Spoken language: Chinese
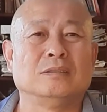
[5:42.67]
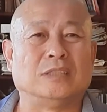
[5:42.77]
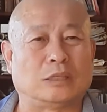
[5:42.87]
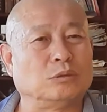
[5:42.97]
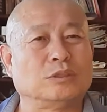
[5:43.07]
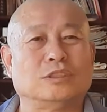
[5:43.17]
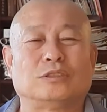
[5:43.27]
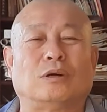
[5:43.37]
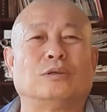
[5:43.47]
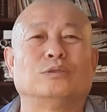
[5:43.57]
也都是
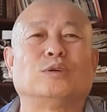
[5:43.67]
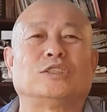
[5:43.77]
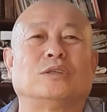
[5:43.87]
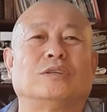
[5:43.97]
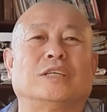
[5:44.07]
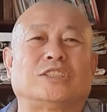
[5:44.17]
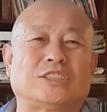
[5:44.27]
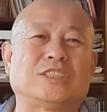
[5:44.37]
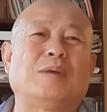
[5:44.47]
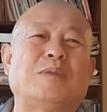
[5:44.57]
找弱小的。
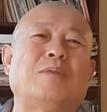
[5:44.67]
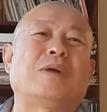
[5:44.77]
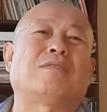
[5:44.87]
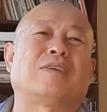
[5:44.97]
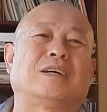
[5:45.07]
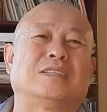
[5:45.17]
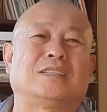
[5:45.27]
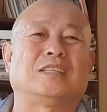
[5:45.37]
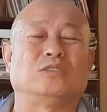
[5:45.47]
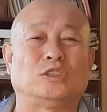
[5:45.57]
实在没办法，那
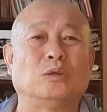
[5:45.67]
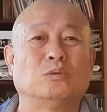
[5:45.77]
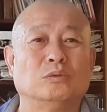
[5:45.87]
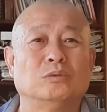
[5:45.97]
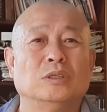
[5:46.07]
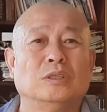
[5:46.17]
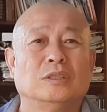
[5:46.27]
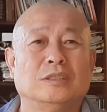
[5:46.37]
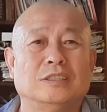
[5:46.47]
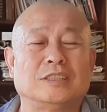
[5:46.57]
咱就进攻，
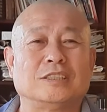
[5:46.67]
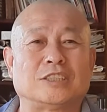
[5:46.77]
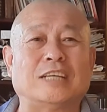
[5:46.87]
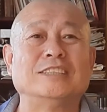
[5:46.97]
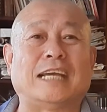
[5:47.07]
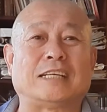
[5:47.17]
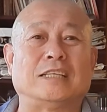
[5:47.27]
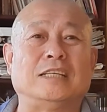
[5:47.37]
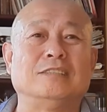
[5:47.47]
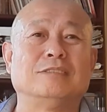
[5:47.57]
嗯，这个成年
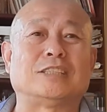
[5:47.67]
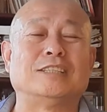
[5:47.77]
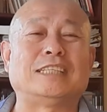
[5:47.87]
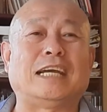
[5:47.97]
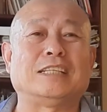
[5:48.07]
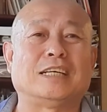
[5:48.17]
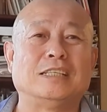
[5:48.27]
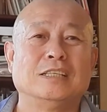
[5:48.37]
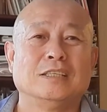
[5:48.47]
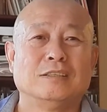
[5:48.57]
的，因为成年
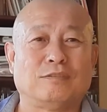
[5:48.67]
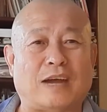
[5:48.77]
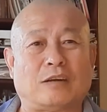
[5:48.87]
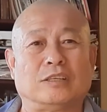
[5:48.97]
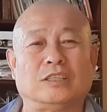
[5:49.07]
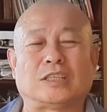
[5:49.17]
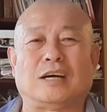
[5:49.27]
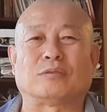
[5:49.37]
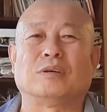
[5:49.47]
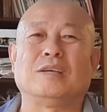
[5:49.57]
的反抗力
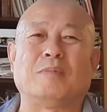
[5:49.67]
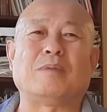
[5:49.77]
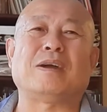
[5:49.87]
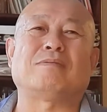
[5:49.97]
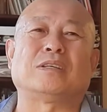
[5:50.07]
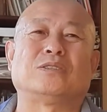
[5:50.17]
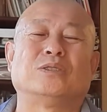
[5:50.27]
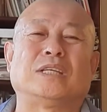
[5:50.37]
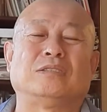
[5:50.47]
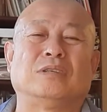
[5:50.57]
大，所以没办法的时
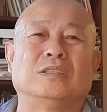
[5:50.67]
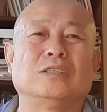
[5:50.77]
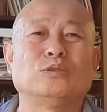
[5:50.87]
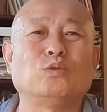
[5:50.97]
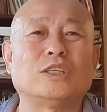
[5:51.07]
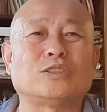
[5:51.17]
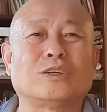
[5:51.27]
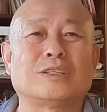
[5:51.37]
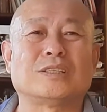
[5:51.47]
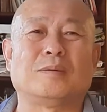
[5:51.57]
候才去。那弱
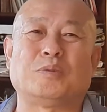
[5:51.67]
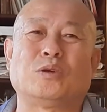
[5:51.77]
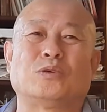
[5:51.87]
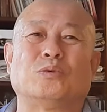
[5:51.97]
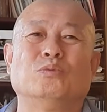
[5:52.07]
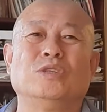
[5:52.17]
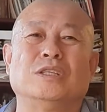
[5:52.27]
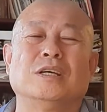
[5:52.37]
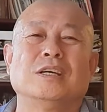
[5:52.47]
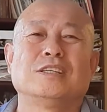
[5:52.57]
小的呢比较容
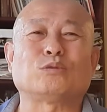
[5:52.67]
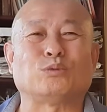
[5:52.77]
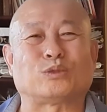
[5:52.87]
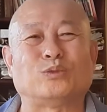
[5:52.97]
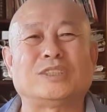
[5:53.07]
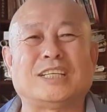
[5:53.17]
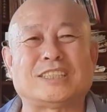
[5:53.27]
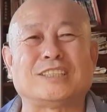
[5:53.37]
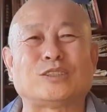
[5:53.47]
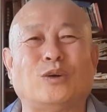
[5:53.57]
易。那祖宗呢？
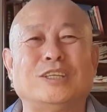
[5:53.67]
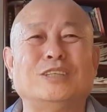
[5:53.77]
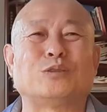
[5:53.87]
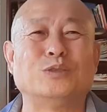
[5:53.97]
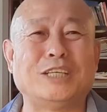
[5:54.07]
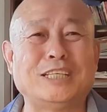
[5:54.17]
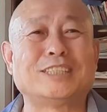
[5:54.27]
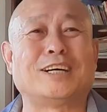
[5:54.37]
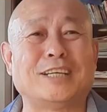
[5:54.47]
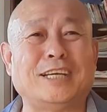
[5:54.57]
这个道理处于
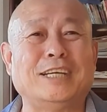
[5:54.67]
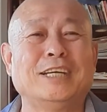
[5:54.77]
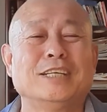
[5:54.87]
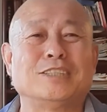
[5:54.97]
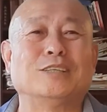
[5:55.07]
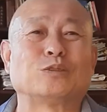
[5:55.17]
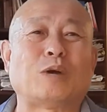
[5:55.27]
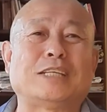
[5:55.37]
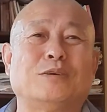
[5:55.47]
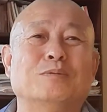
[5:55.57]
灵长类顶
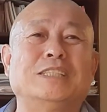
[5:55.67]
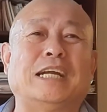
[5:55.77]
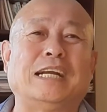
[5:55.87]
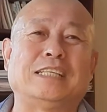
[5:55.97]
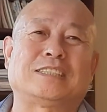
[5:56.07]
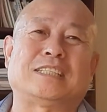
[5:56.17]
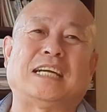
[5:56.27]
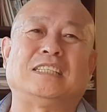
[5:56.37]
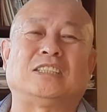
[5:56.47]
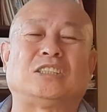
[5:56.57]
端的，我们人类自
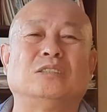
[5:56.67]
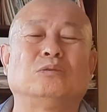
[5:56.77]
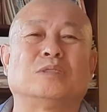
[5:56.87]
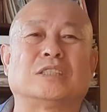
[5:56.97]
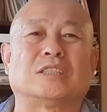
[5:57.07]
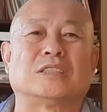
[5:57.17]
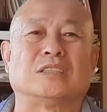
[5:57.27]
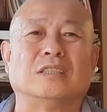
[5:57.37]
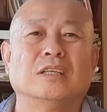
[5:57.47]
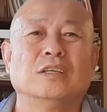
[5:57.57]
然也清楚这个事
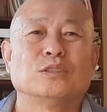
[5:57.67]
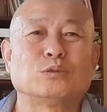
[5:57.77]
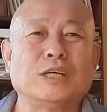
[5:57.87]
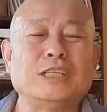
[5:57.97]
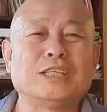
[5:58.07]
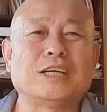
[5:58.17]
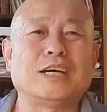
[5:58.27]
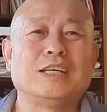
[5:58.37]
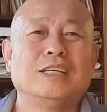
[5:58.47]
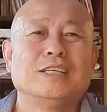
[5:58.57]
情。所以
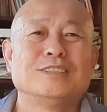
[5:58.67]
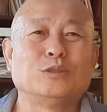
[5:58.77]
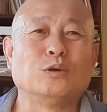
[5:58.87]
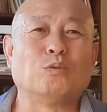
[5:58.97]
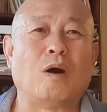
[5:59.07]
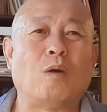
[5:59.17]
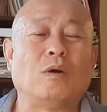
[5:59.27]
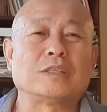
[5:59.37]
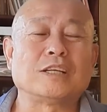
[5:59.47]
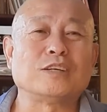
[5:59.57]
呢。就往
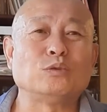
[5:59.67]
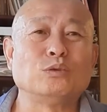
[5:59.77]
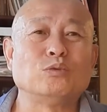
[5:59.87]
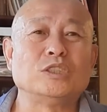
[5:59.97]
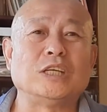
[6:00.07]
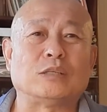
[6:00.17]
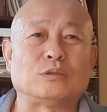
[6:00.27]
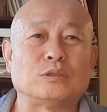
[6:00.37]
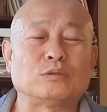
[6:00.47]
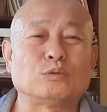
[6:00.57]
往他那个居住地啊
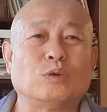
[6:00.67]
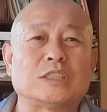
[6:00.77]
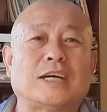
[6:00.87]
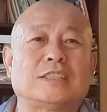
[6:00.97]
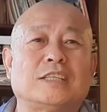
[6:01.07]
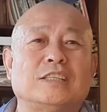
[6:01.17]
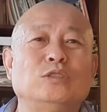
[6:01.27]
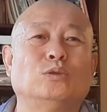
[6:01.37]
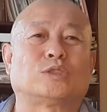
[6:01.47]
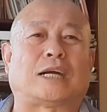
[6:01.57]
去捉他的这个
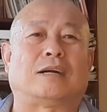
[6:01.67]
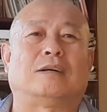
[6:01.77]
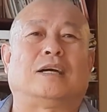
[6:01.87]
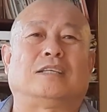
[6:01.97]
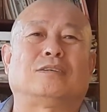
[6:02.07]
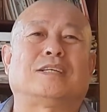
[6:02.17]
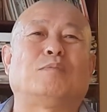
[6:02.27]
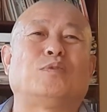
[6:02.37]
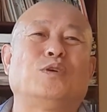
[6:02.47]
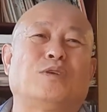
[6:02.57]
幼崽啊，当然不会